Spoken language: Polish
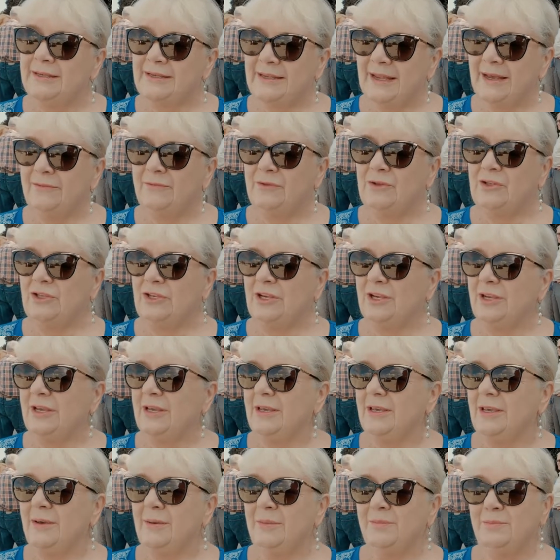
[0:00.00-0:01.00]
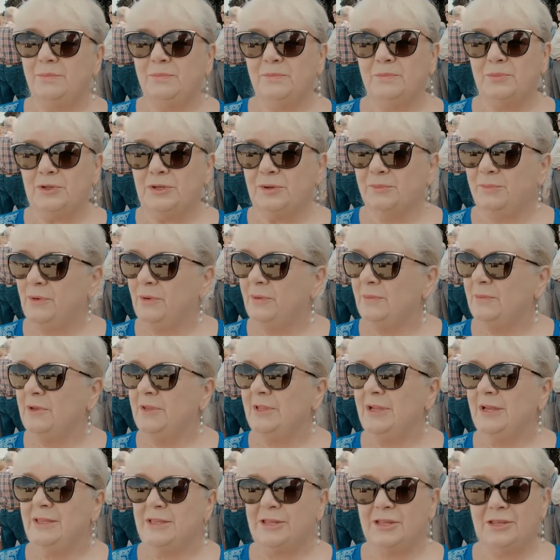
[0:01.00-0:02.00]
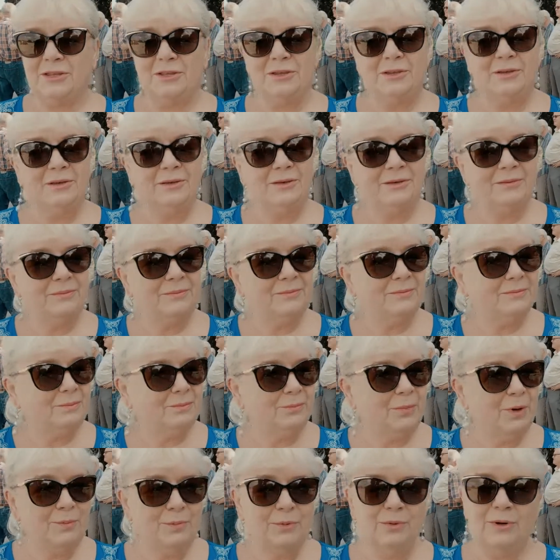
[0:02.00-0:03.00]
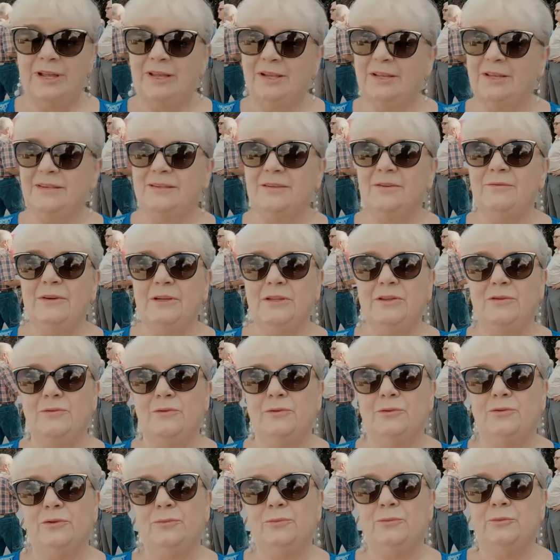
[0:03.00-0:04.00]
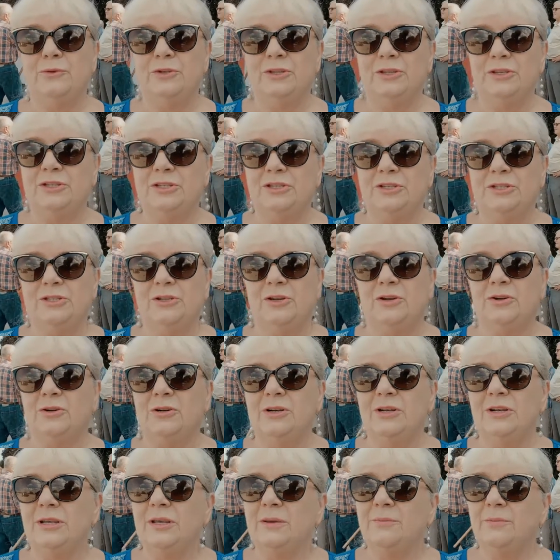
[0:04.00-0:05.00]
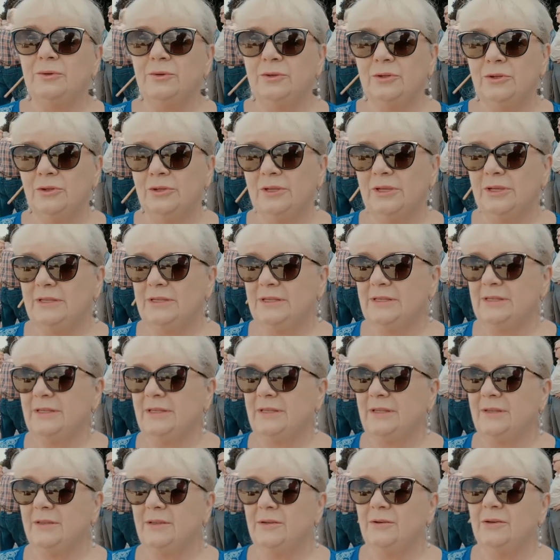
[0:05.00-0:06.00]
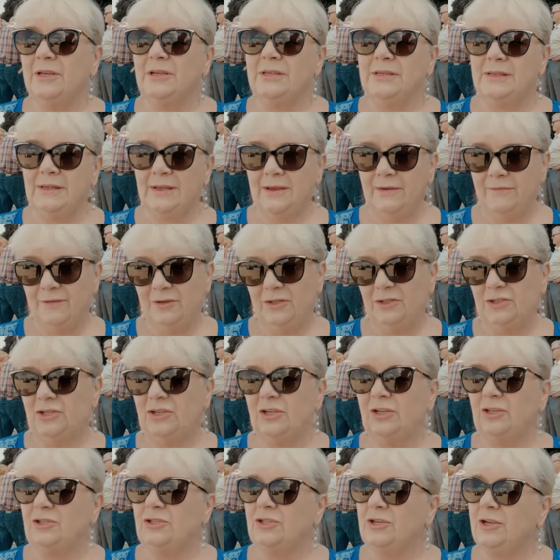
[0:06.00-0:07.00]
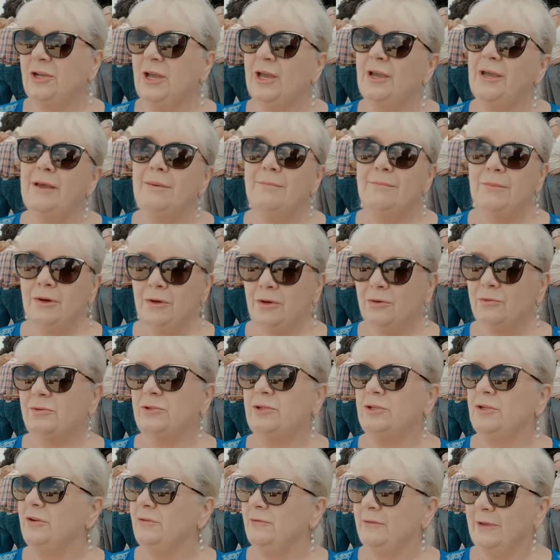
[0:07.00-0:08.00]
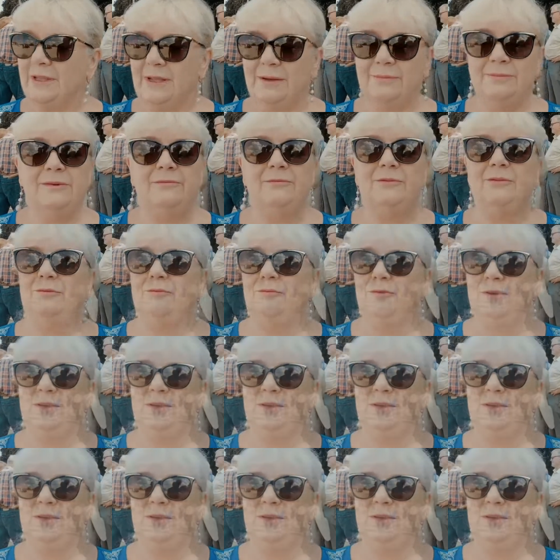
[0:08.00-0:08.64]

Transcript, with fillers: zawsze i przypominać, y, popularyzować wśród młodzieży szkolnej, bo to jest, to jest najważniejsze. Moi uczniowie na pewno